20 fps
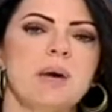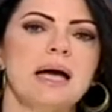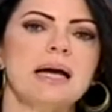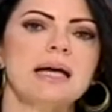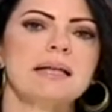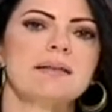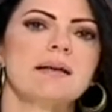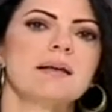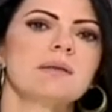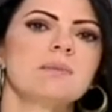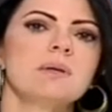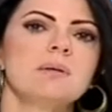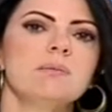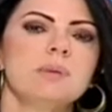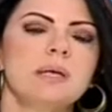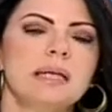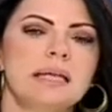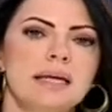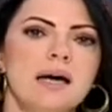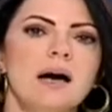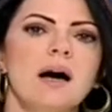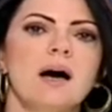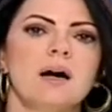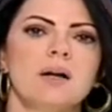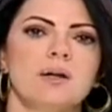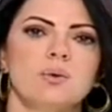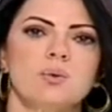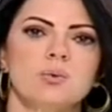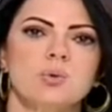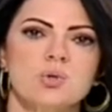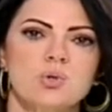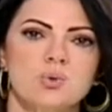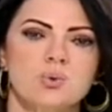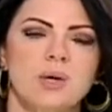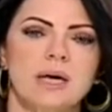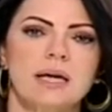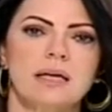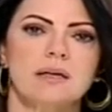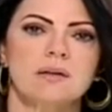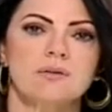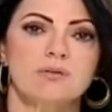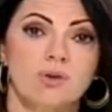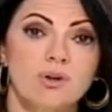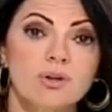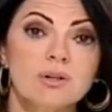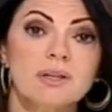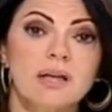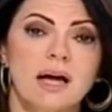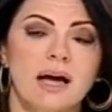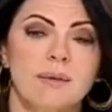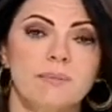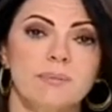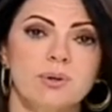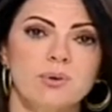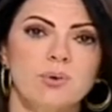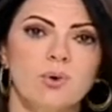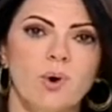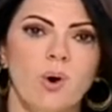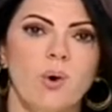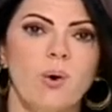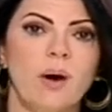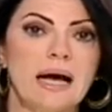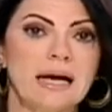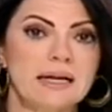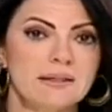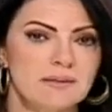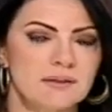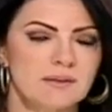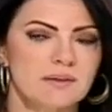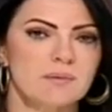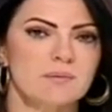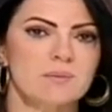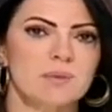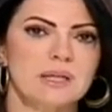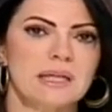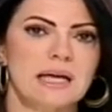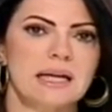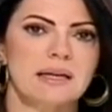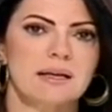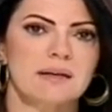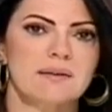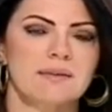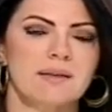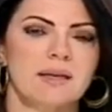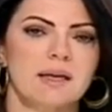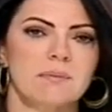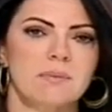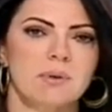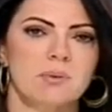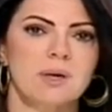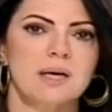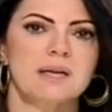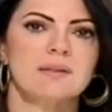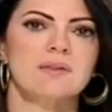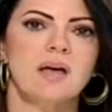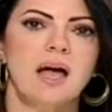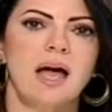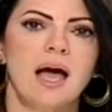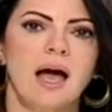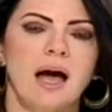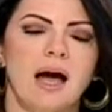اكثر من مليار وشوي طن عم بيروحوا هدر من الغذاء بوقت